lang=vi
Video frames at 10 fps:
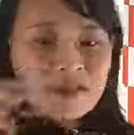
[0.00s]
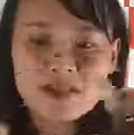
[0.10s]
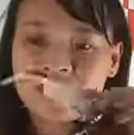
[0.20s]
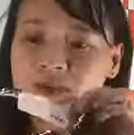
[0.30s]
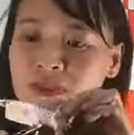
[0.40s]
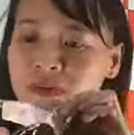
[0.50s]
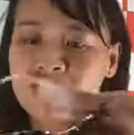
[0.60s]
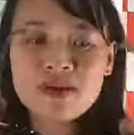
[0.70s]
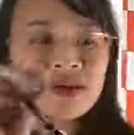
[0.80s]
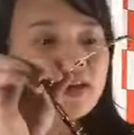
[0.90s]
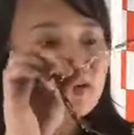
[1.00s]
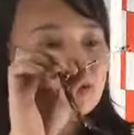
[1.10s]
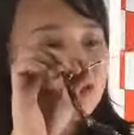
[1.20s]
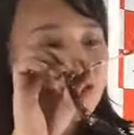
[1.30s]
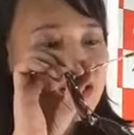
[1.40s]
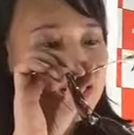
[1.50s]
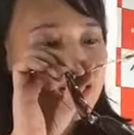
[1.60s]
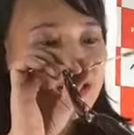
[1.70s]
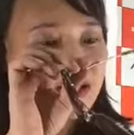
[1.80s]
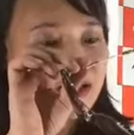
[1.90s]
Chiếc Burberry đầu
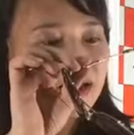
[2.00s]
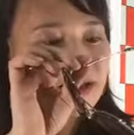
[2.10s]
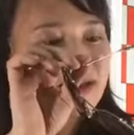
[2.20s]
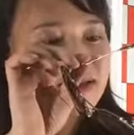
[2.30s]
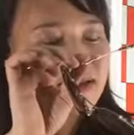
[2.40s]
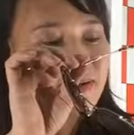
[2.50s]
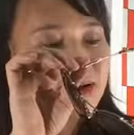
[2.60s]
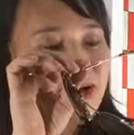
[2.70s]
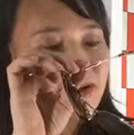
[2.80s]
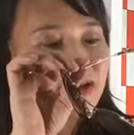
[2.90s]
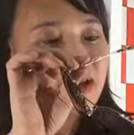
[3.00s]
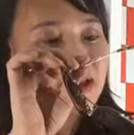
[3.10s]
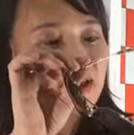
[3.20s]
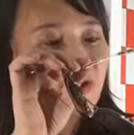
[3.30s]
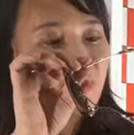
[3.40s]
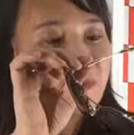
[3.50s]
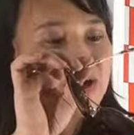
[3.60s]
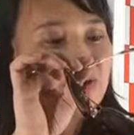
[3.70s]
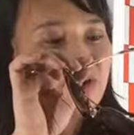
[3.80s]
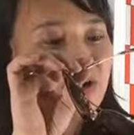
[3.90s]
tiên Hiền sẽ mang ở đây để có
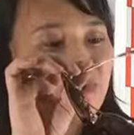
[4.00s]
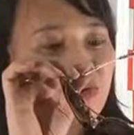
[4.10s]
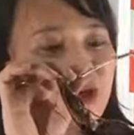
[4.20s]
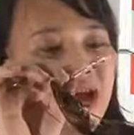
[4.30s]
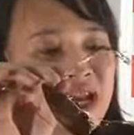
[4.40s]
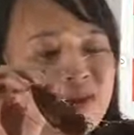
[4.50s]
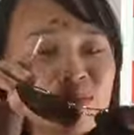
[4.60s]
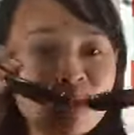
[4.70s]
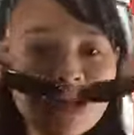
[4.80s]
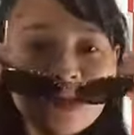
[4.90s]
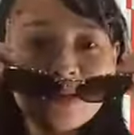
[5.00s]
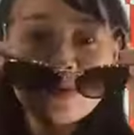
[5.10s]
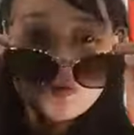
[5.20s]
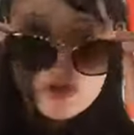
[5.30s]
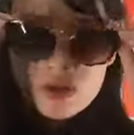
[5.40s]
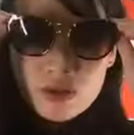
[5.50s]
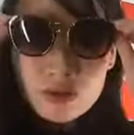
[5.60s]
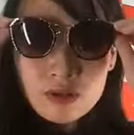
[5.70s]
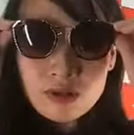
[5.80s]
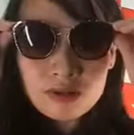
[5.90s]
mã số là bốn hai năm một Q,
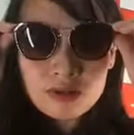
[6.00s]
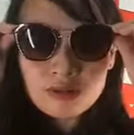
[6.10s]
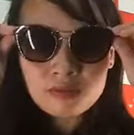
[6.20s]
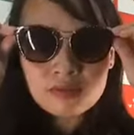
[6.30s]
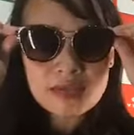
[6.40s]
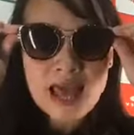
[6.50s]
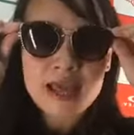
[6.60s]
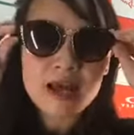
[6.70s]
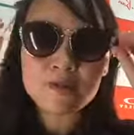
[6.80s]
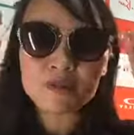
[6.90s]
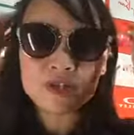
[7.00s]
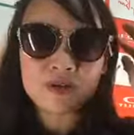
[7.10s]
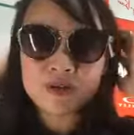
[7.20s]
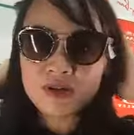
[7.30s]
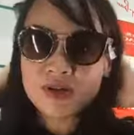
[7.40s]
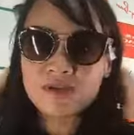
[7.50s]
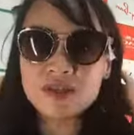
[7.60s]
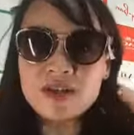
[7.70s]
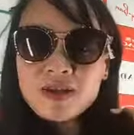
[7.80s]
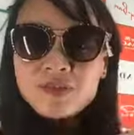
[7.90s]
giá năm triệu, hơn năm
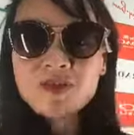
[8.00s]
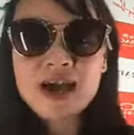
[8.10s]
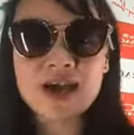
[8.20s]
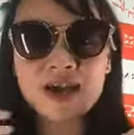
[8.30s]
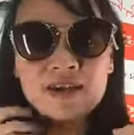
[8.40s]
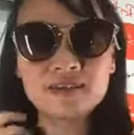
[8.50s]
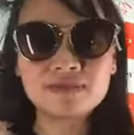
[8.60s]
triệu, năm triệu hai ạ.